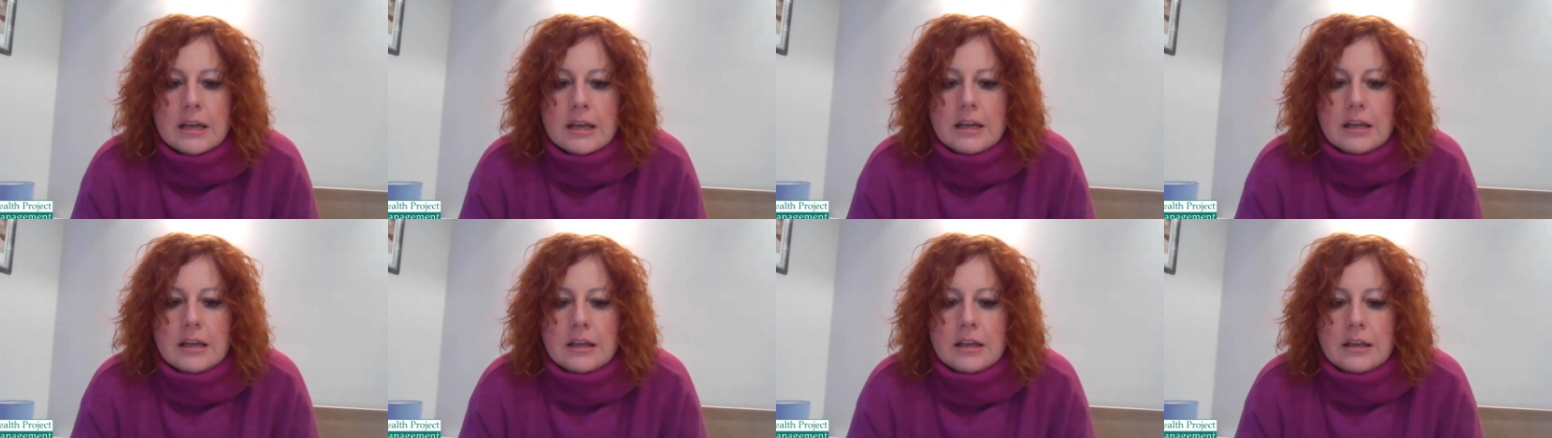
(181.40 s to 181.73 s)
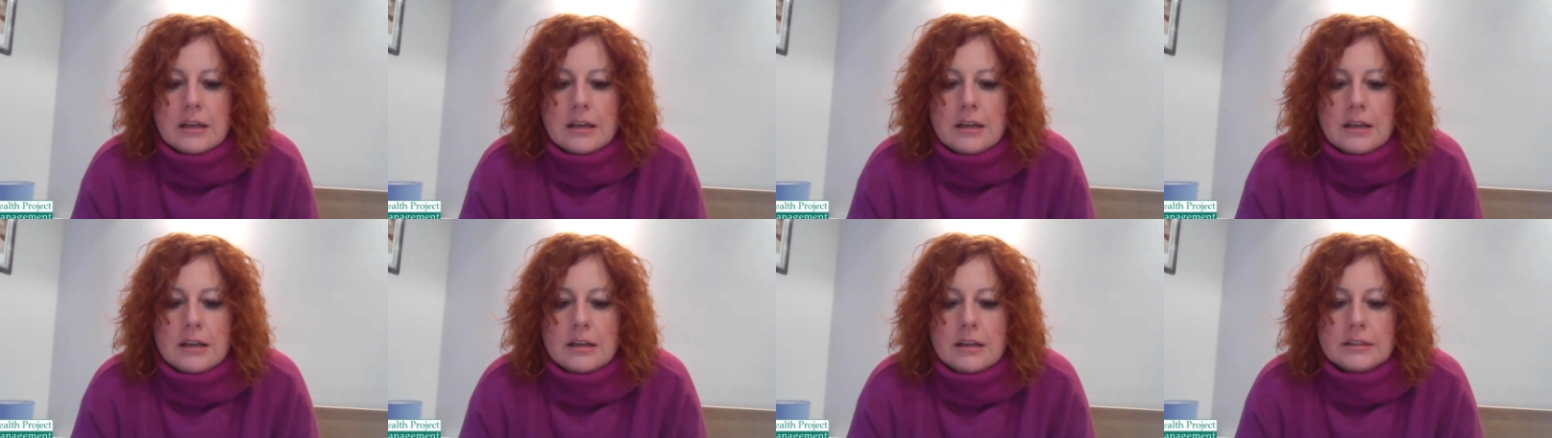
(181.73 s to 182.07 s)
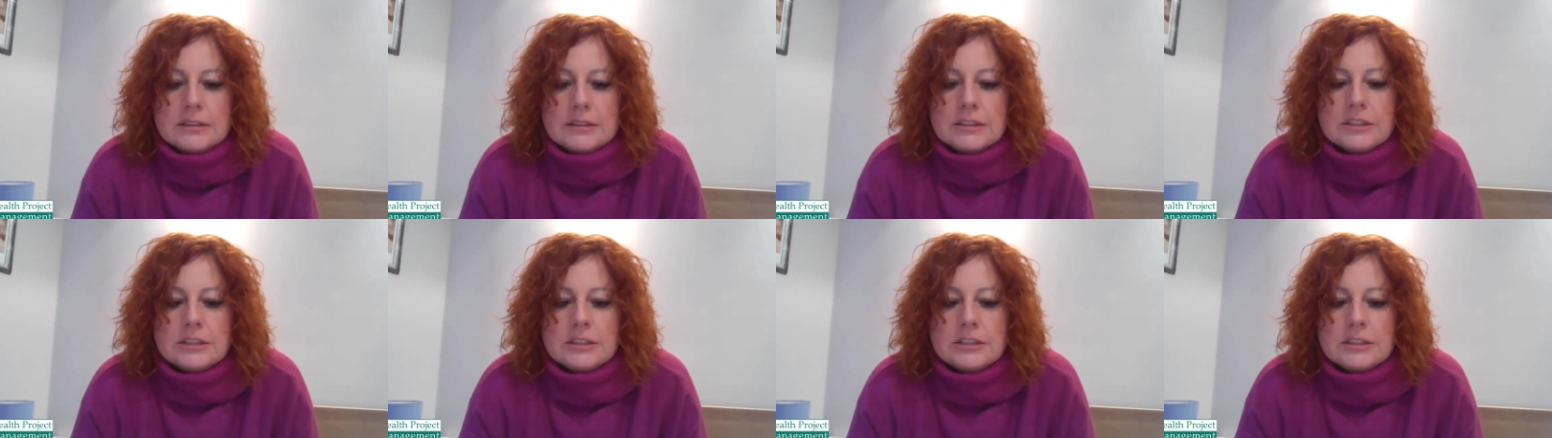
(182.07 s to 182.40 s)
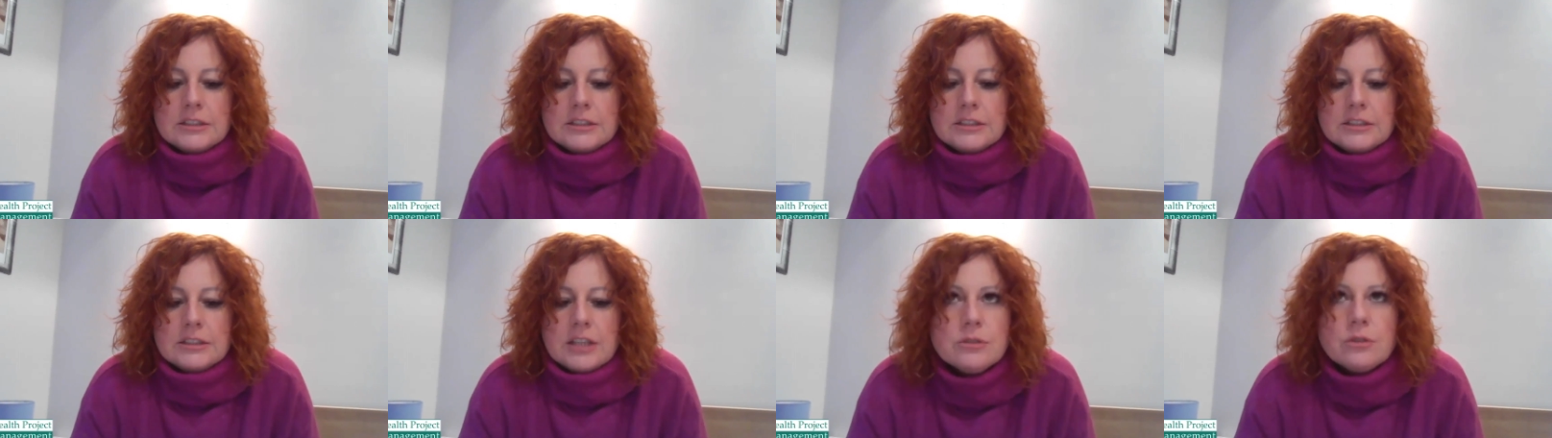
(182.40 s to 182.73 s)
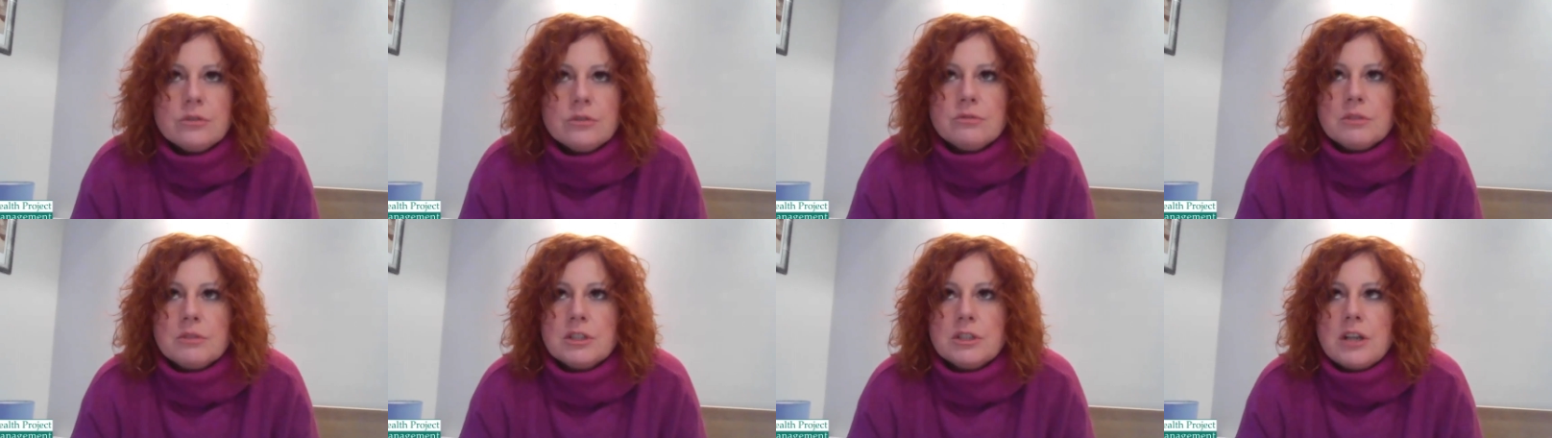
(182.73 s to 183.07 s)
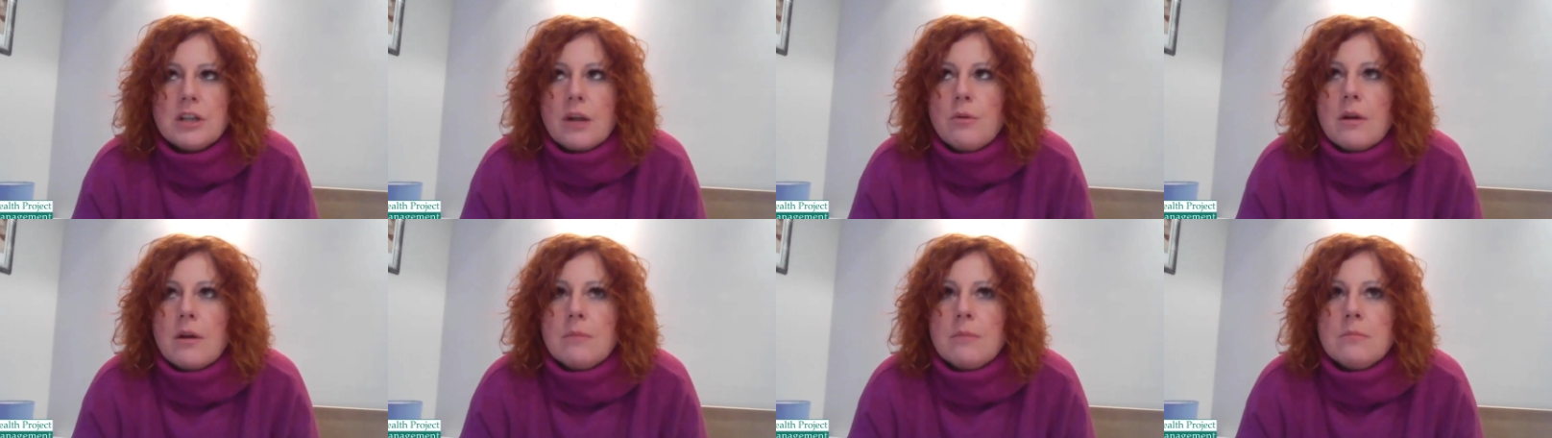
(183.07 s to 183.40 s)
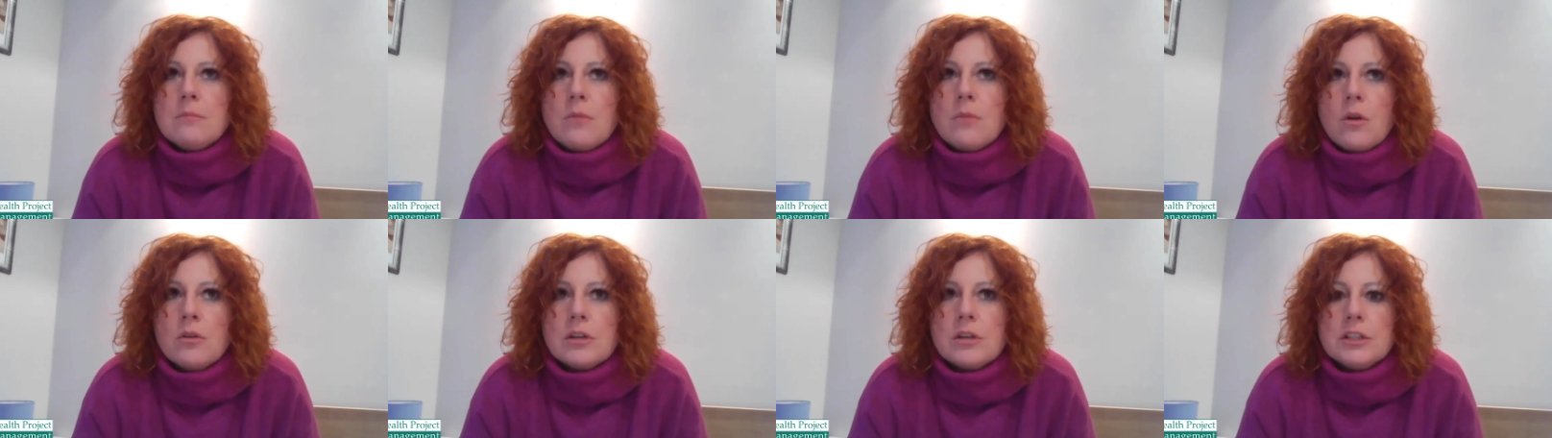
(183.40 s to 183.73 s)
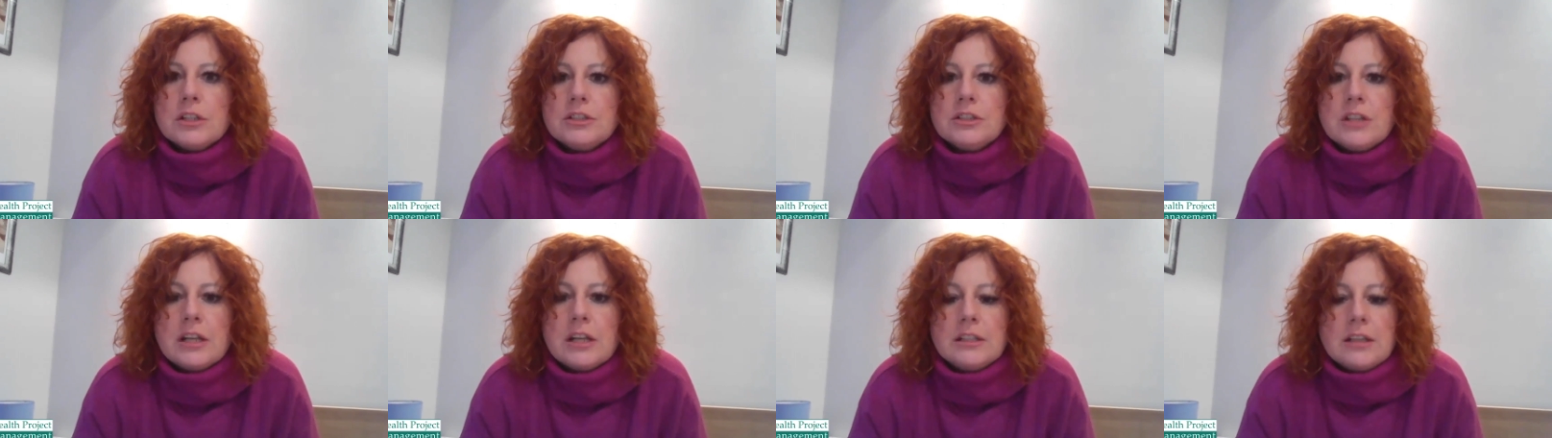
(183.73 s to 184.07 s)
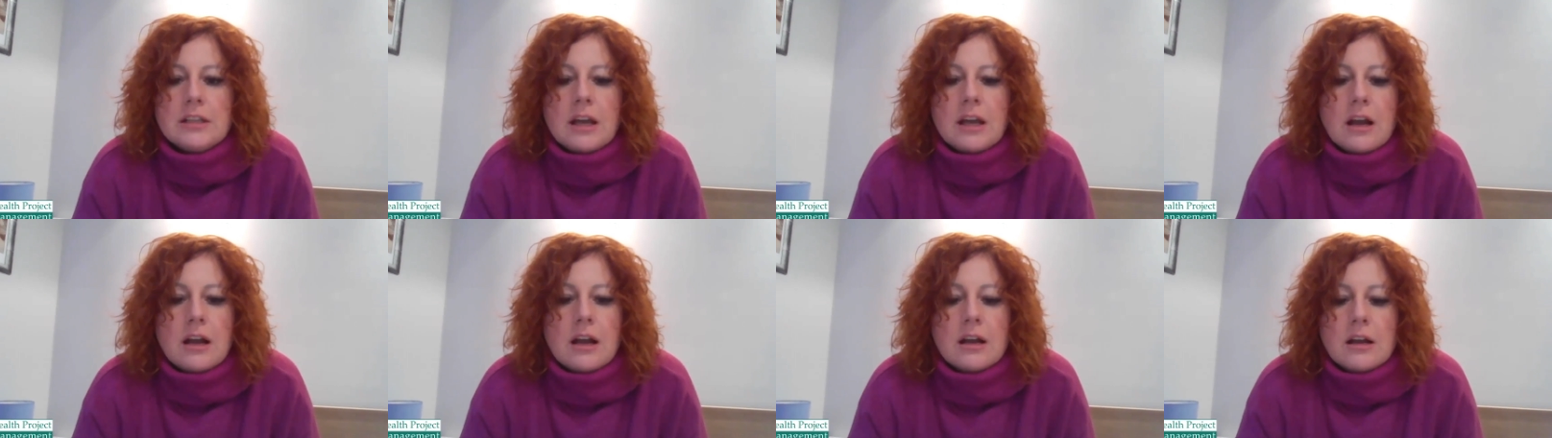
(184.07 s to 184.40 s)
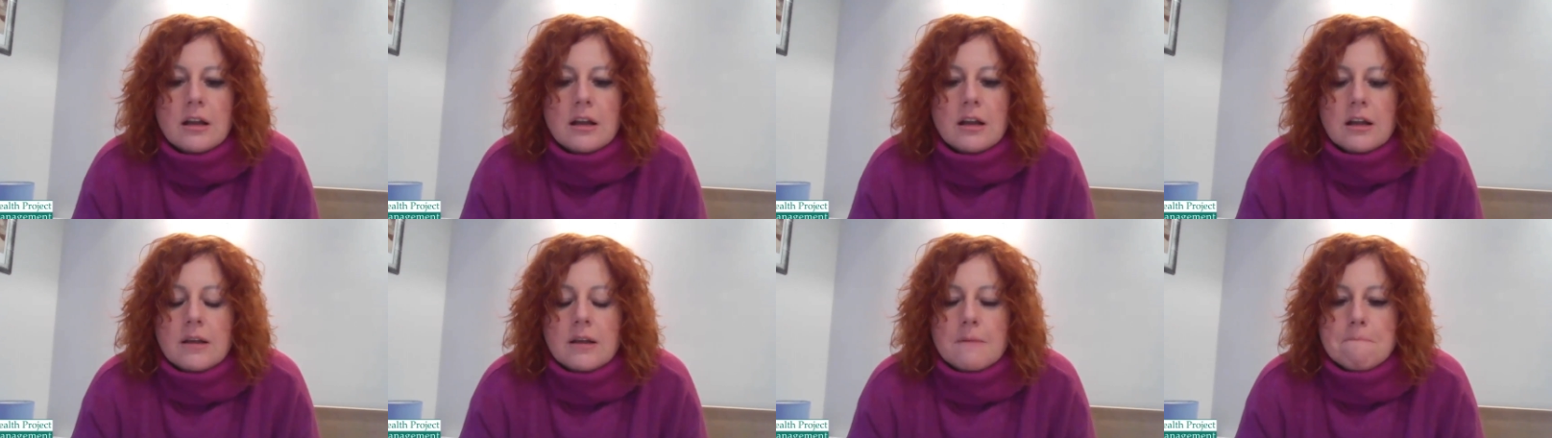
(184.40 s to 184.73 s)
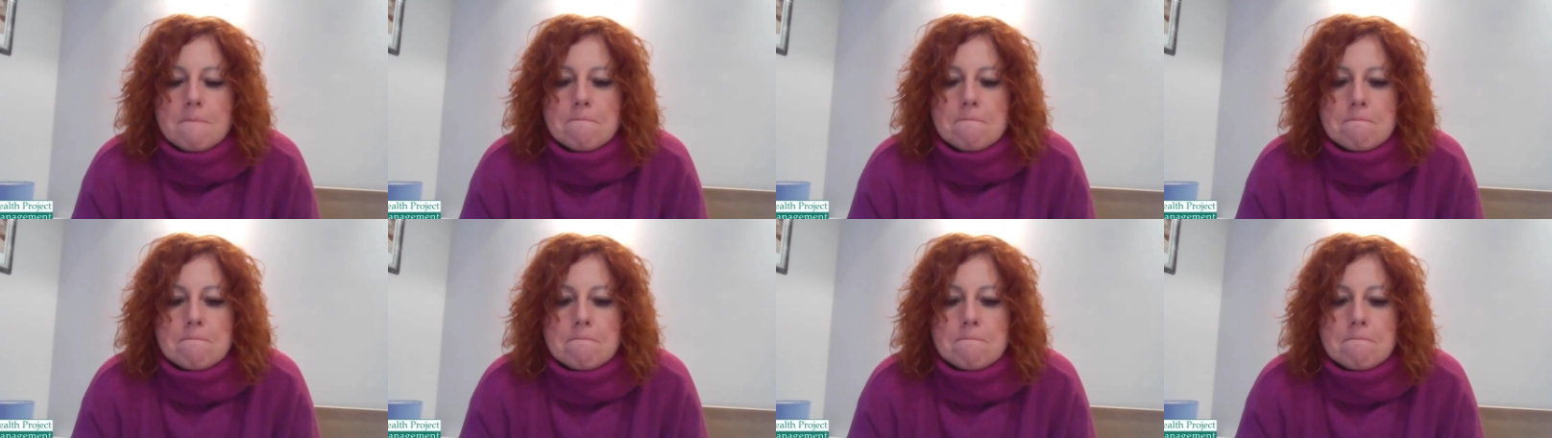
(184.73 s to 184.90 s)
Y, często słyszałam określenia